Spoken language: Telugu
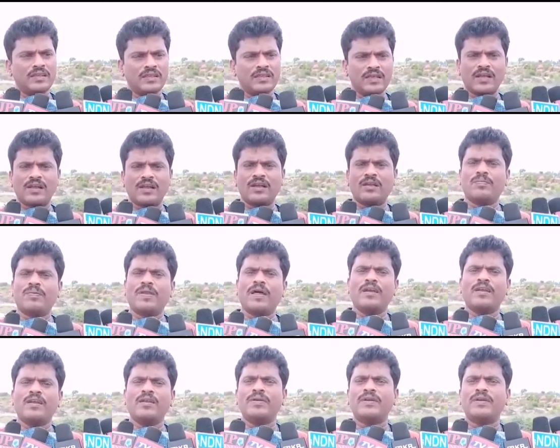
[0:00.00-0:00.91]
ఇక్కడ
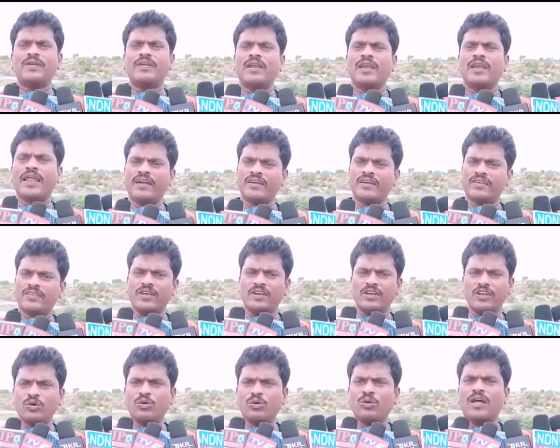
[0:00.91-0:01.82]
ప్లాట్లు పెట్టిన ల్యాండ్స్
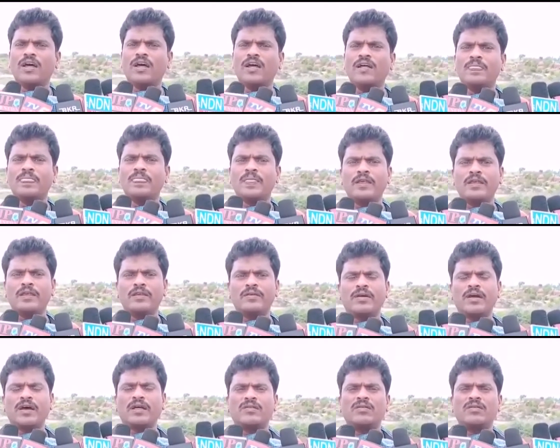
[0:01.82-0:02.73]
అన్నీ కూడా
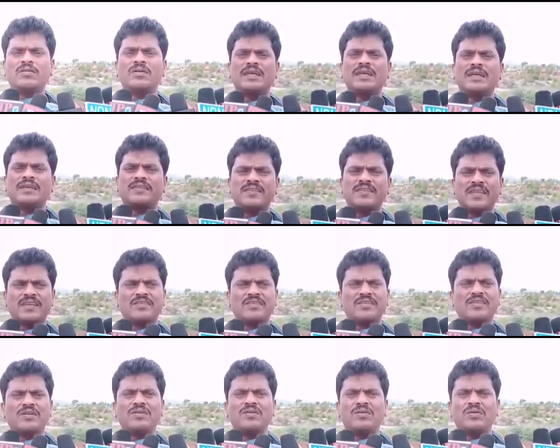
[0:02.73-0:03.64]
ఇవి గతంలో ఎస్సీ
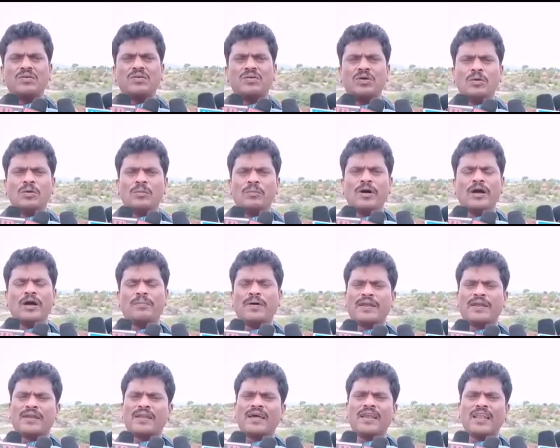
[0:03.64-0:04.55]
ఎస్టీలు మాకు
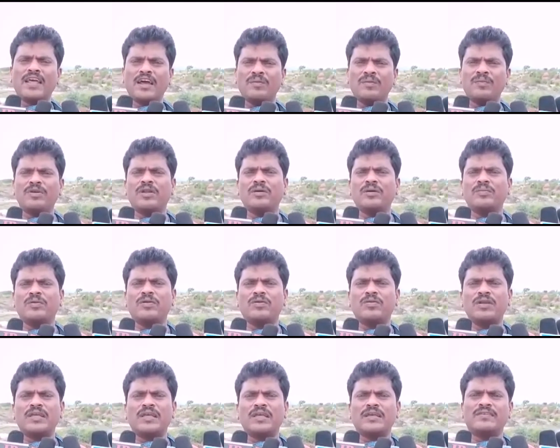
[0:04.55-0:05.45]
పట్టా లేకపోయినప్పుడు
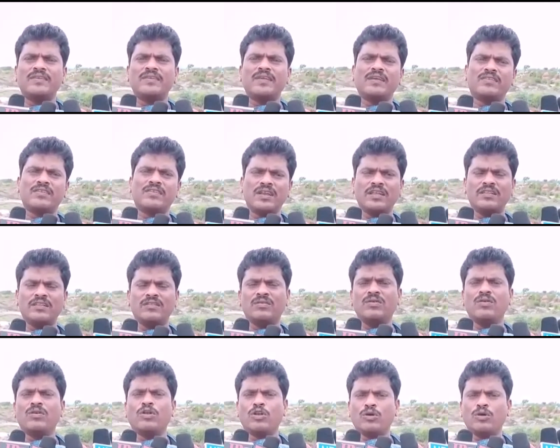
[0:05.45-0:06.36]
కూడా ఎస్సీ ఎస్టీల
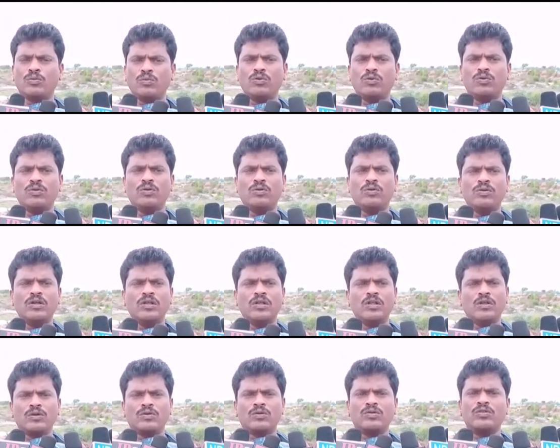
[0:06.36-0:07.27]
అధీనంలో ఉన్న భూములు
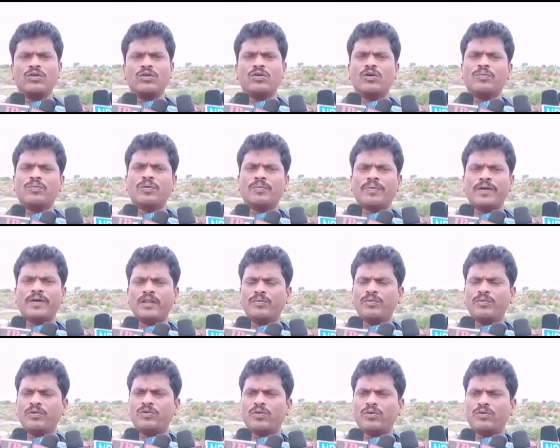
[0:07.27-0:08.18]
కొద్ది గొప్ప
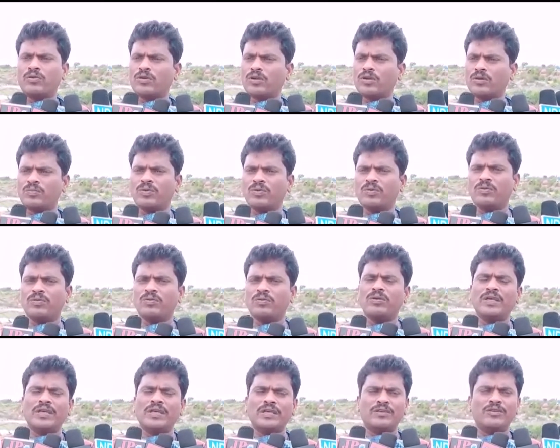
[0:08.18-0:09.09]
పైలు పెట్టుకుంటున్న భూములు
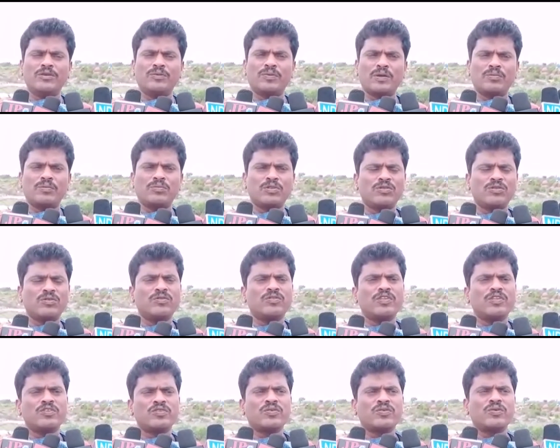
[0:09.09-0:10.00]
ఈ ప్రభుత్వం
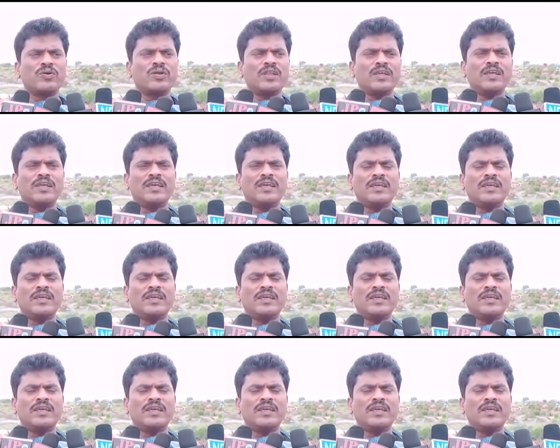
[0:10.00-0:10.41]
తీసుకొని